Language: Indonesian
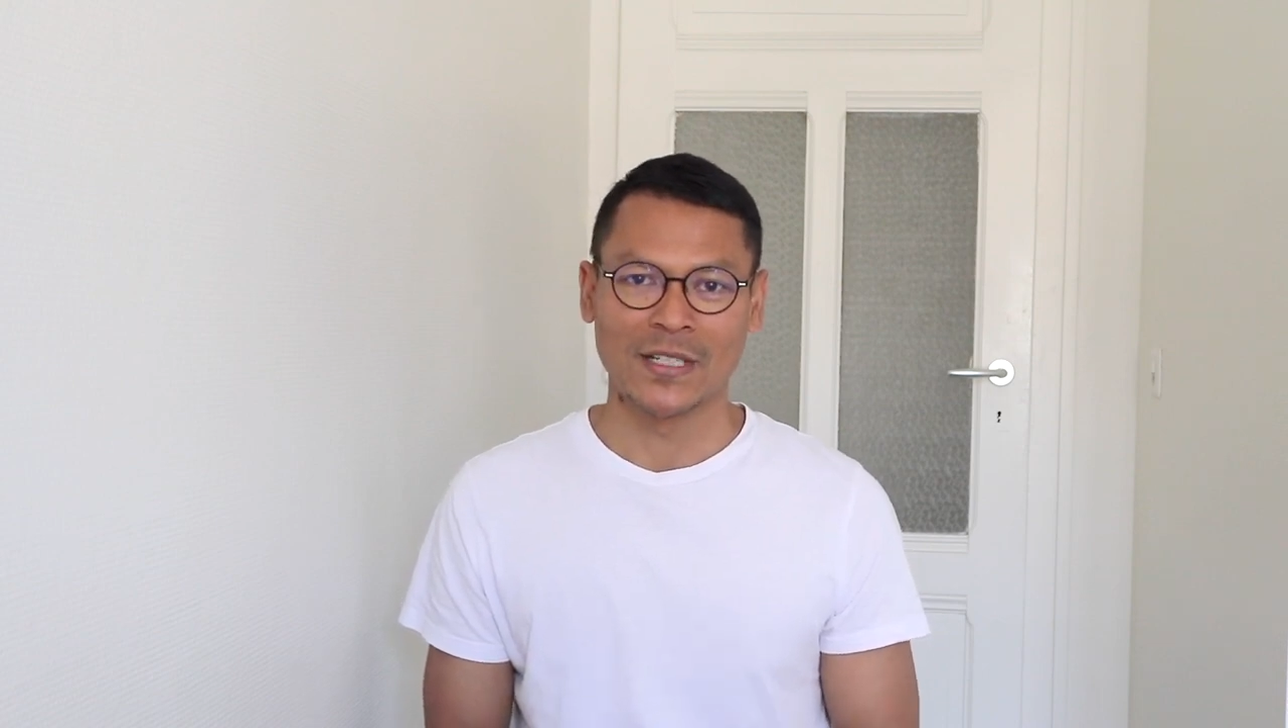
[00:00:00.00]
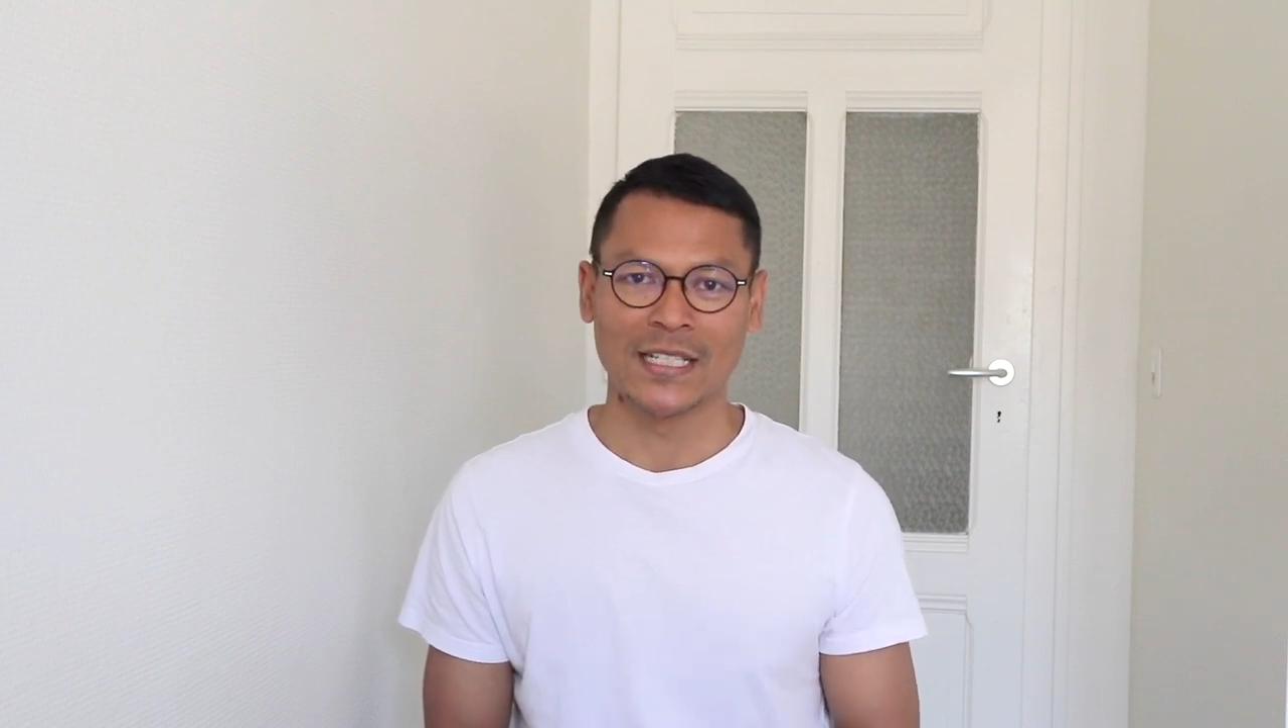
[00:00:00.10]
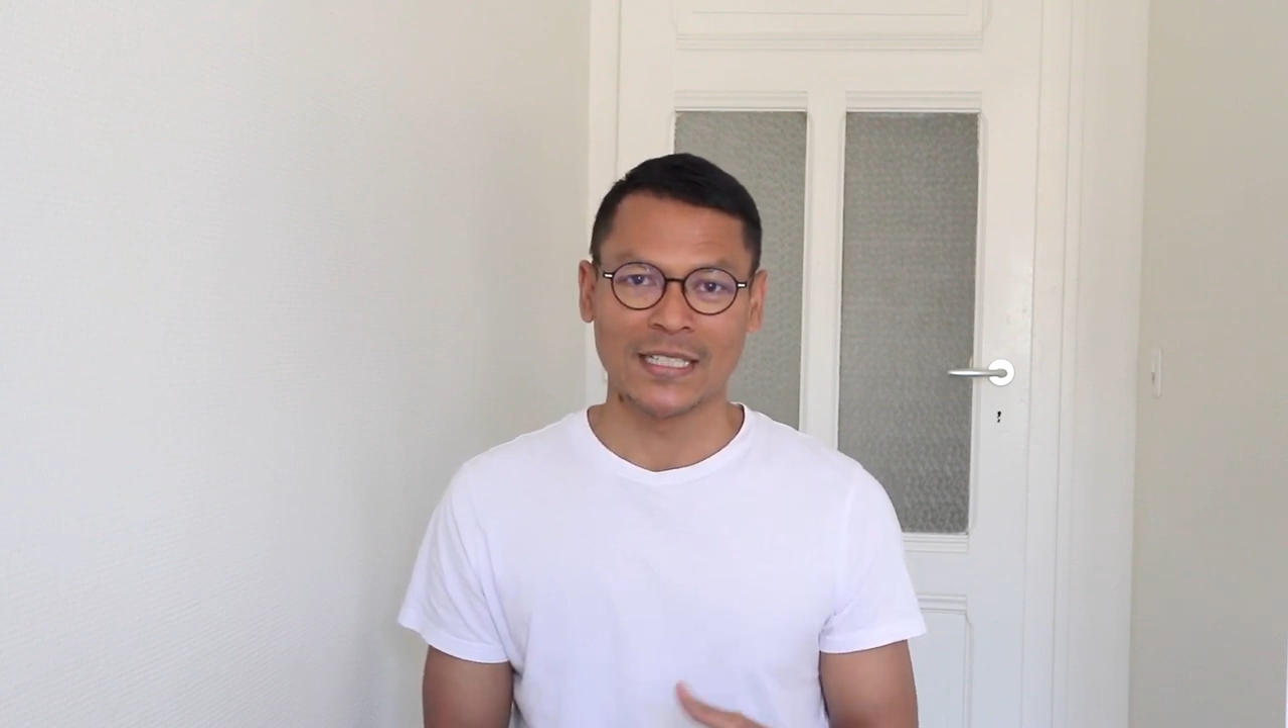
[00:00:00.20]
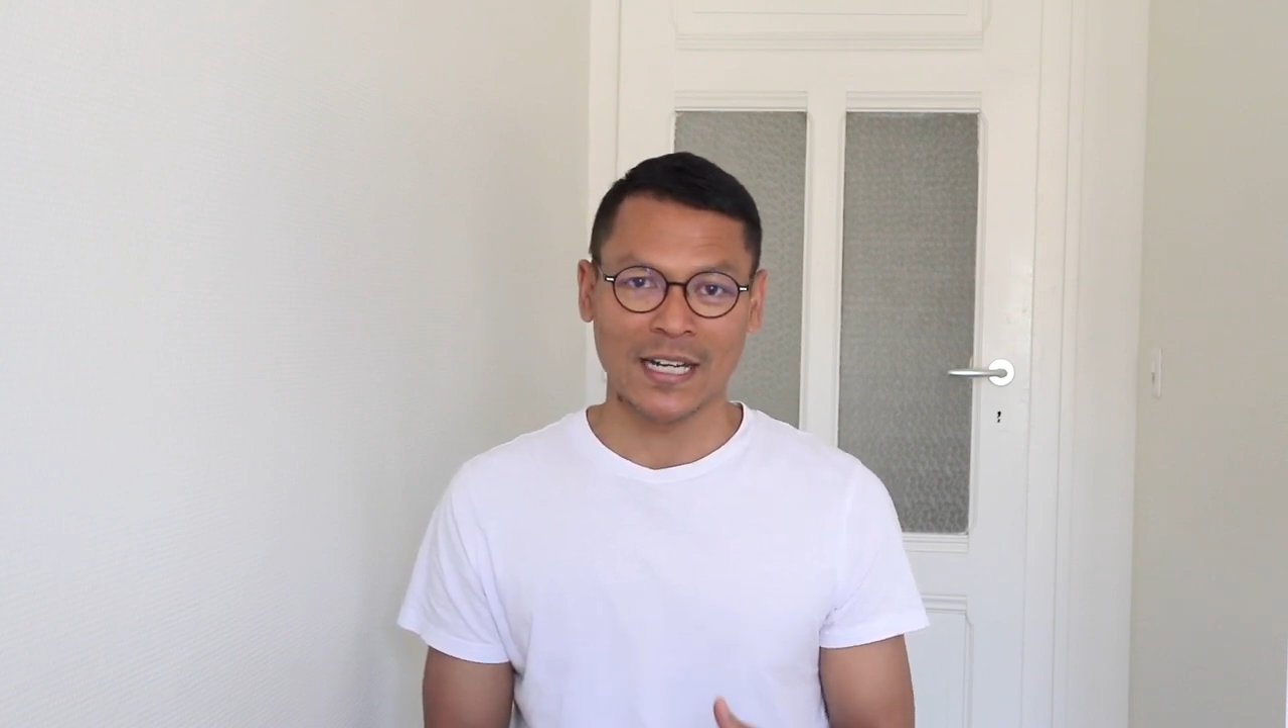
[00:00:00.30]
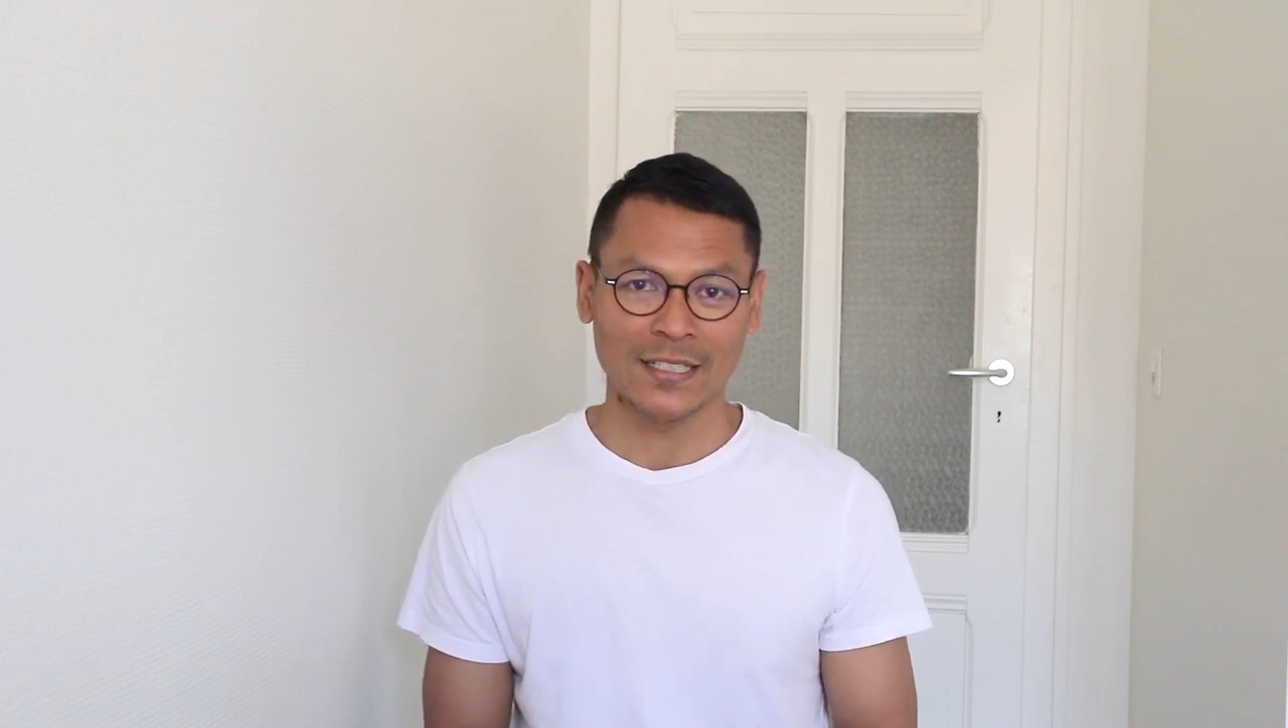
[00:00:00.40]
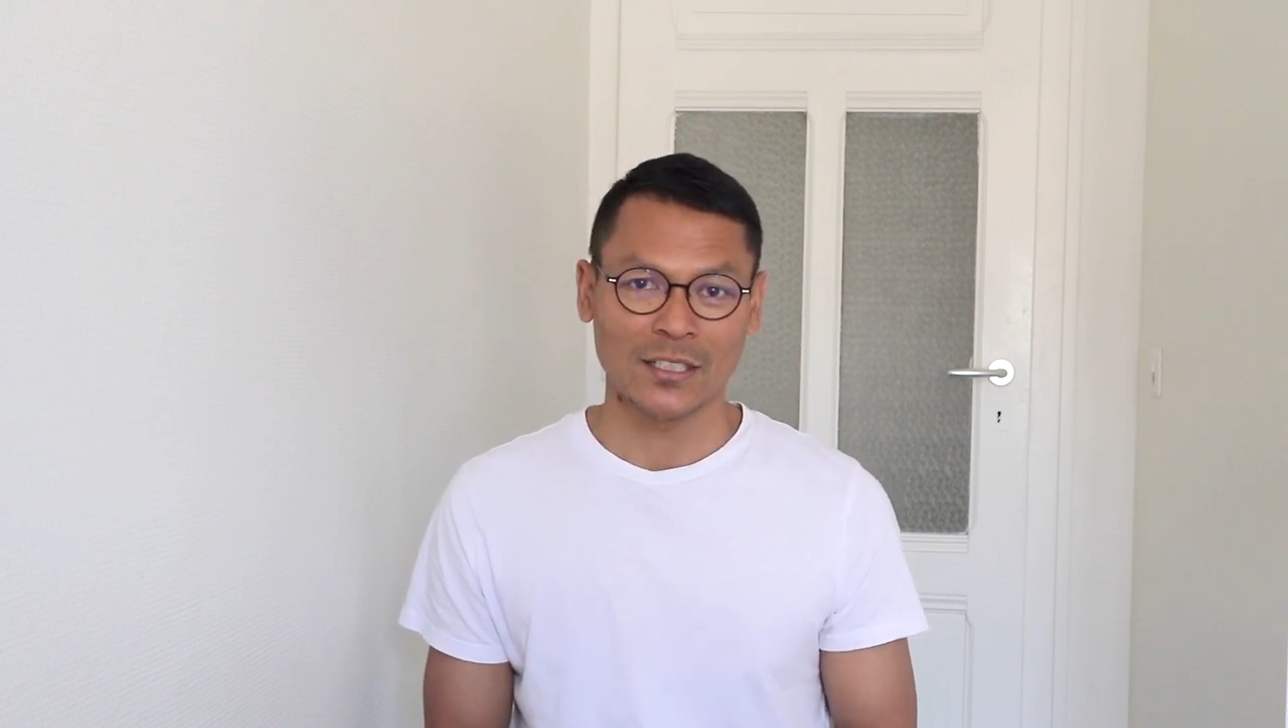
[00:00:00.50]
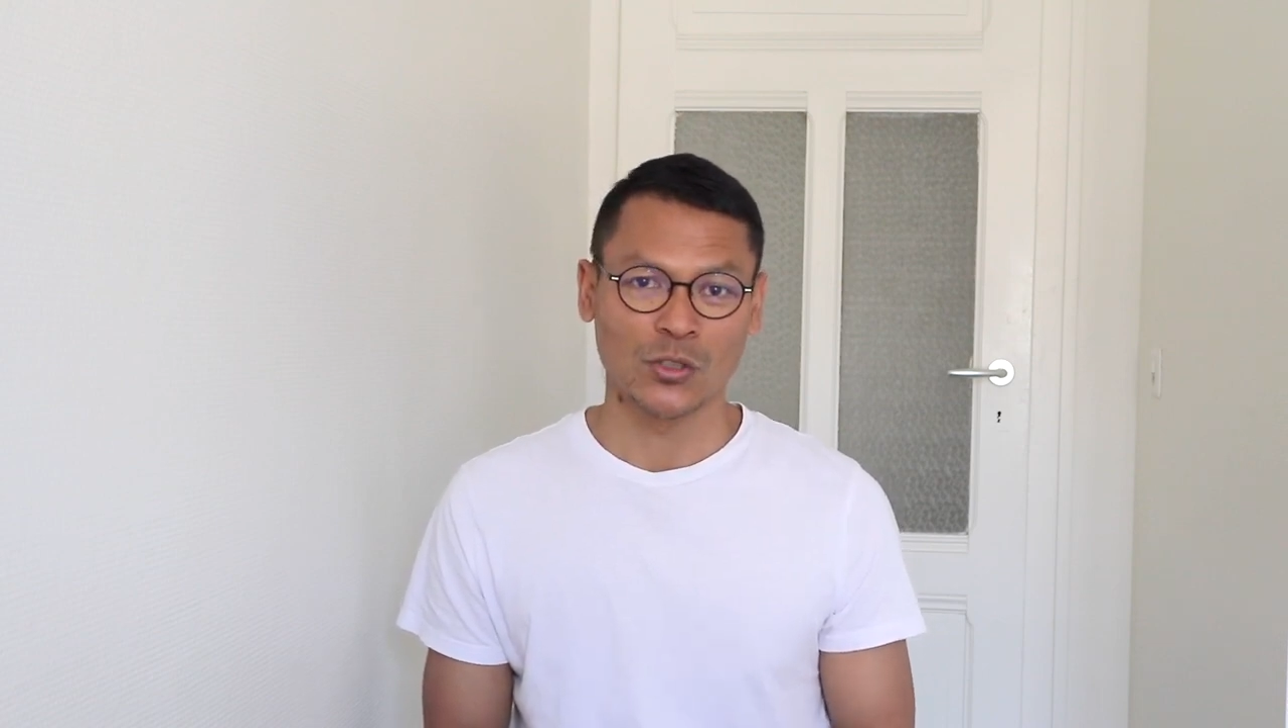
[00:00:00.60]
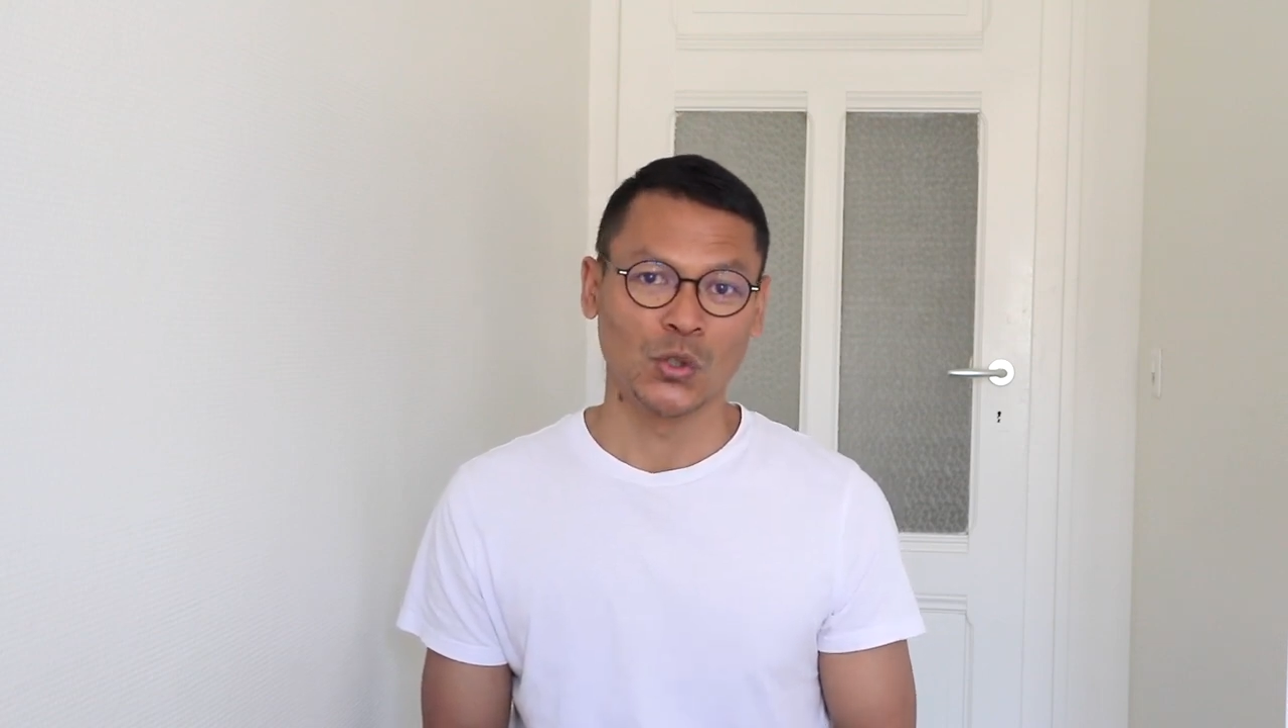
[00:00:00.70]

di salah satu